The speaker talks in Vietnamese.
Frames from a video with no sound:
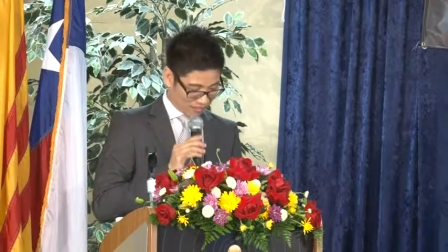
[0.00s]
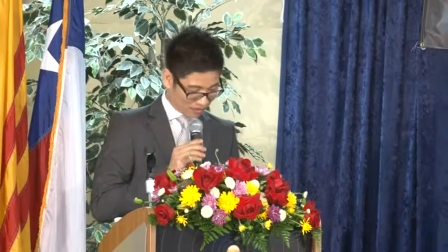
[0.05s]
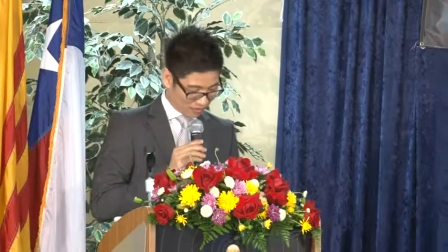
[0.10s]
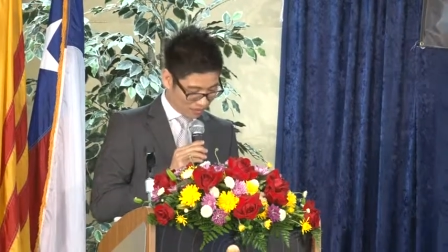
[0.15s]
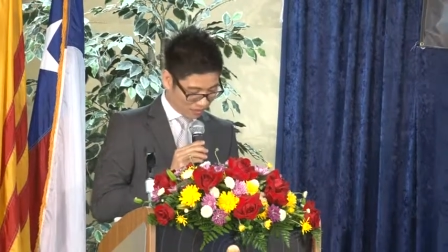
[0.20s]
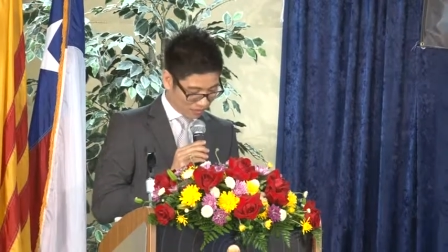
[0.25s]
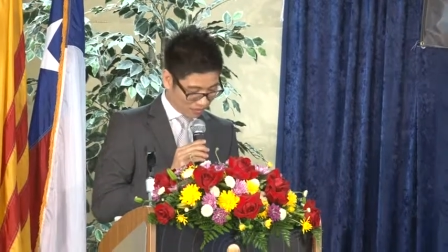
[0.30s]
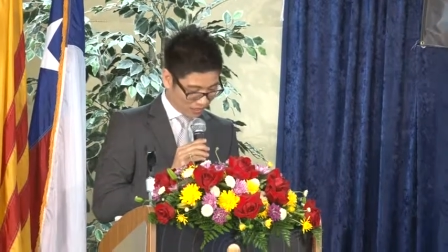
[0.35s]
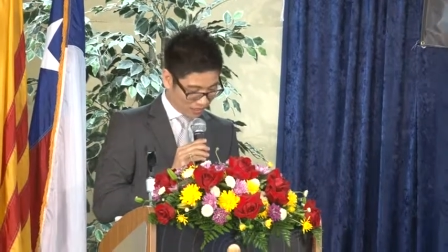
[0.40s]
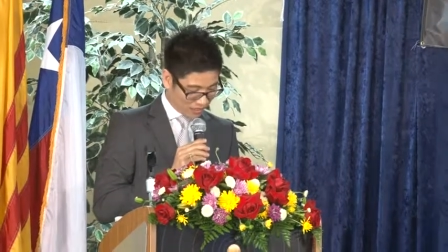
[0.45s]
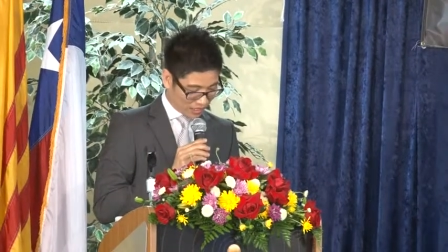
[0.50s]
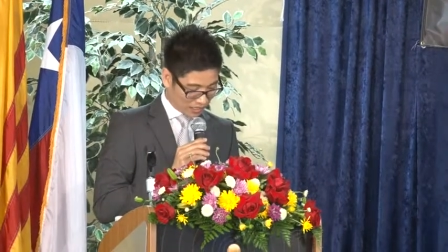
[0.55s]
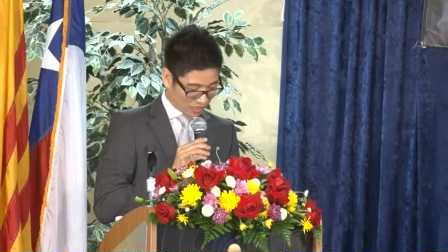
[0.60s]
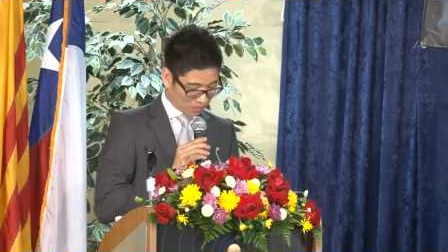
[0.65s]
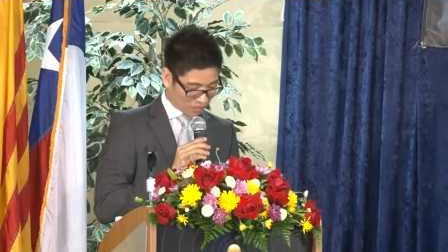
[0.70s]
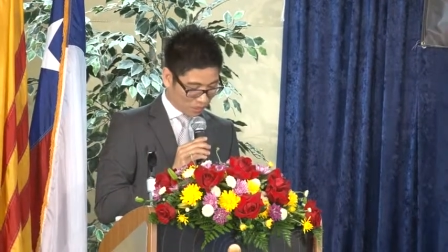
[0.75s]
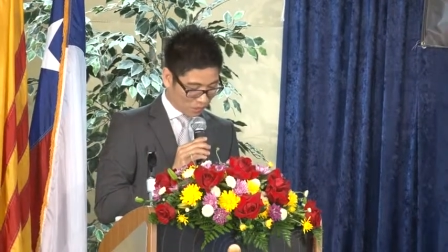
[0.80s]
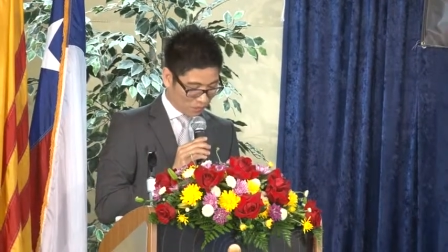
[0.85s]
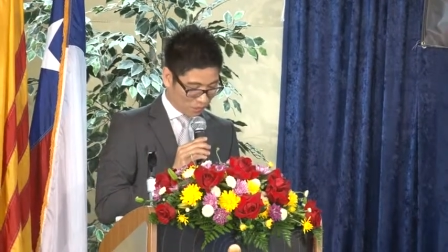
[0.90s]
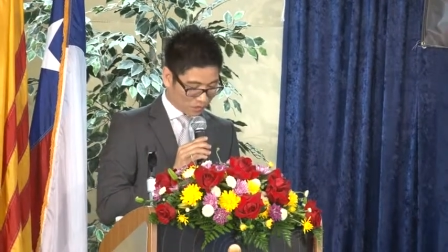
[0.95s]
từ vị
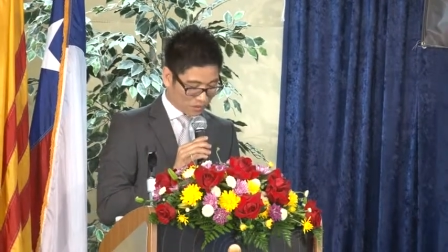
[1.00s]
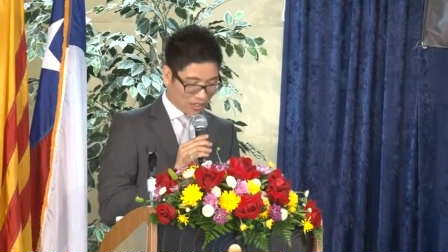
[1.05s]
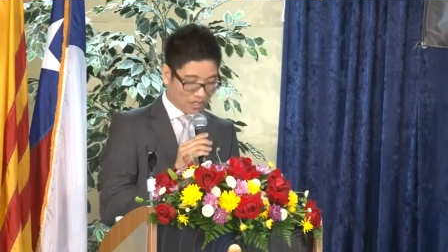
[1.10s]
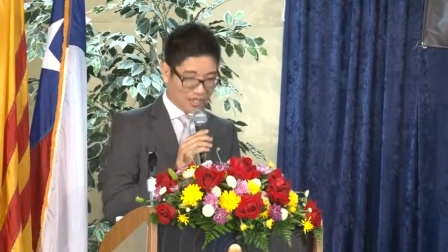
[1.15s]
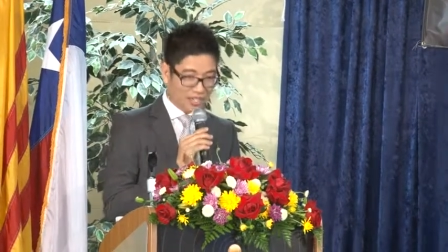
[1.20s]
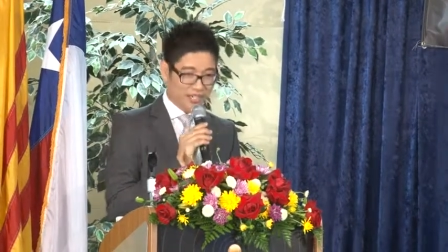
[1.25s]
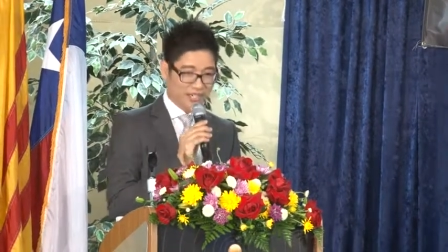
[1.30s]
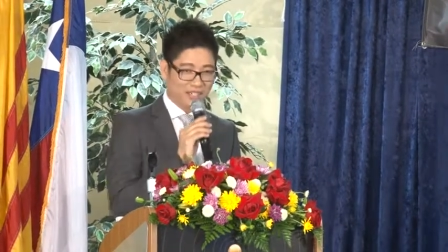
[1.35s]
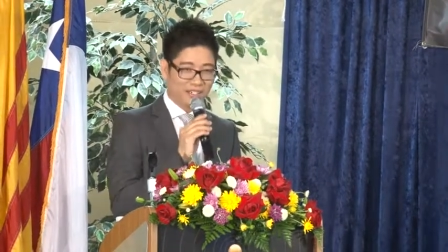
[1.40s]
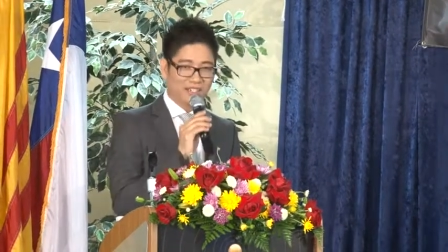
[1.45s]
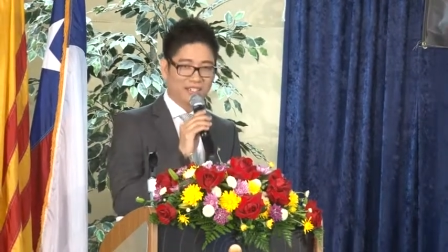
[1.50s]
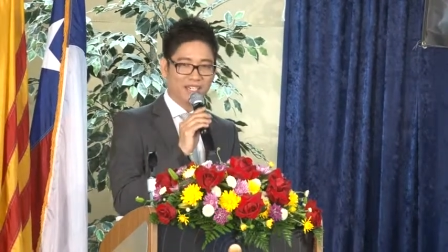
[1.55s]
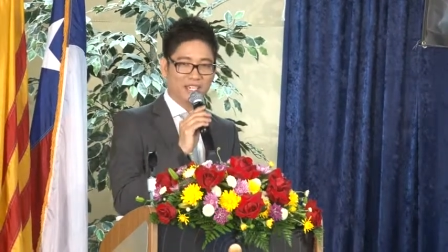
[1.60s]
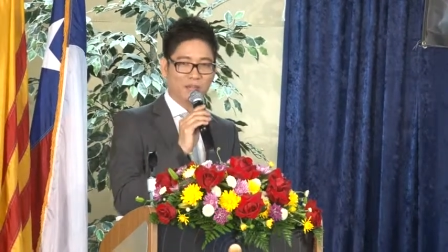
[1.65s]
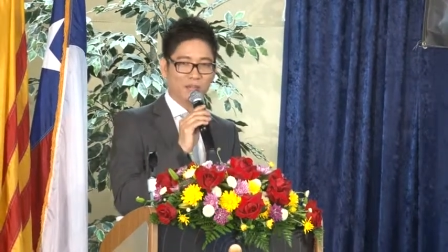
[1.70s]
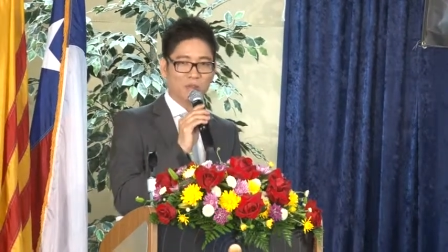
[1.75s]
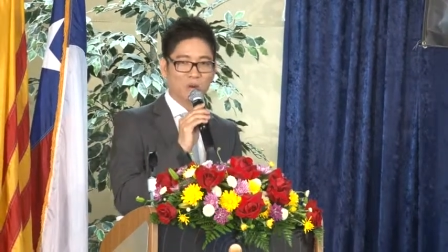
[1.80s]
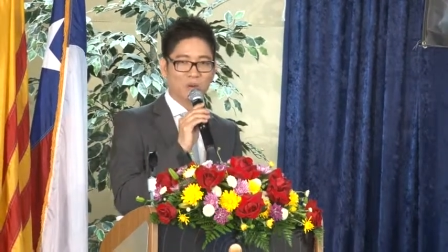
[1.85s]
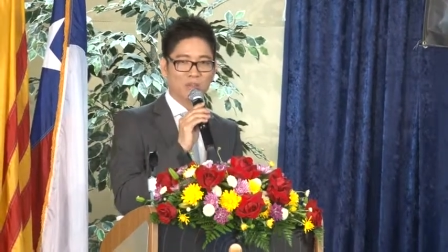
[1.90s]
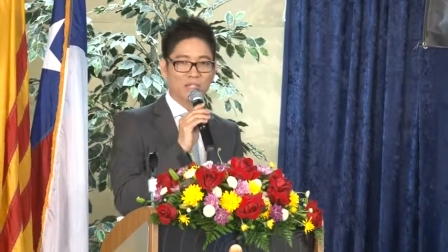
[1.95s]
tổng tư lệnh
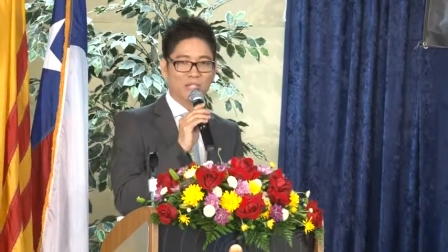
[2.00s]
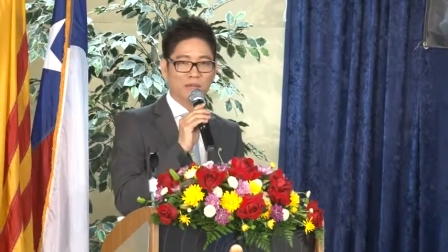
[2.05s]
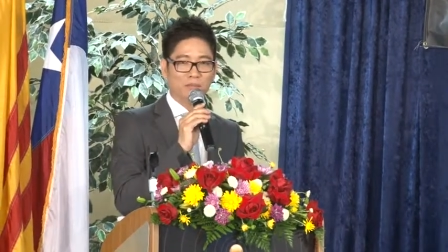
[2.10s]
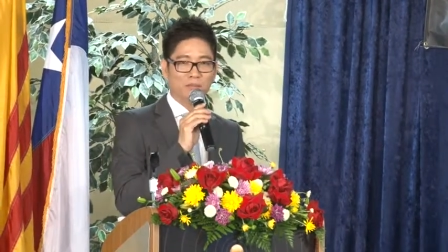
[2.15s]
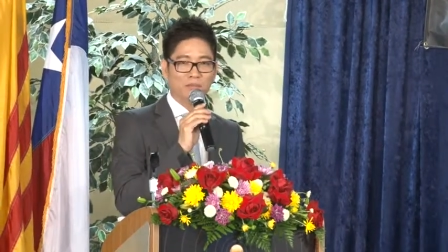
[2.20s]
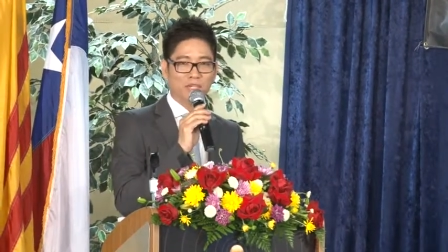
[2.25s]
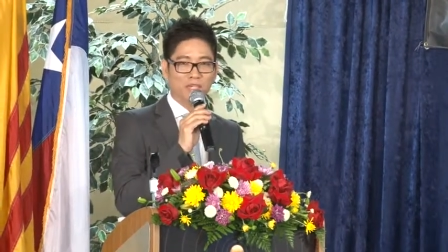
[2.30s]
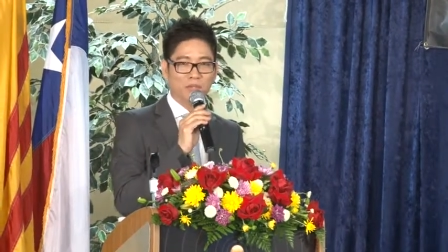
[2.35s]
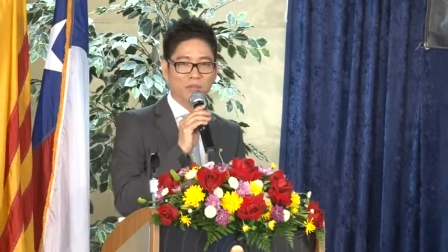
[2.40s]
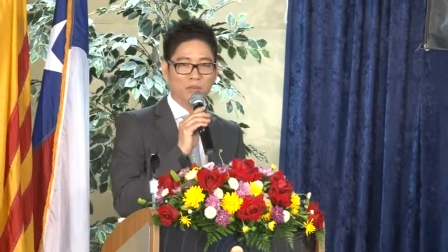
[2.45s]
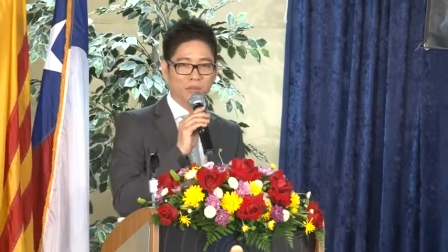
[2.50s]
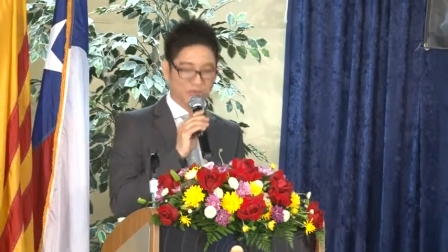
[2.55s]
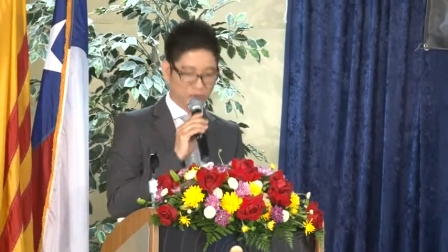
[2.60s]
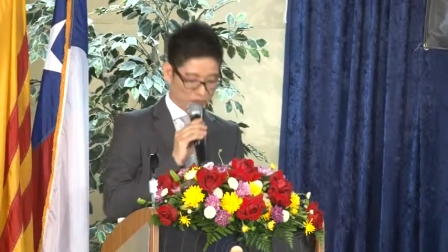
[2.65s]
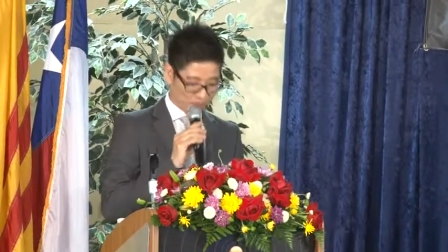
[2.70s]
đến bộ tham mưu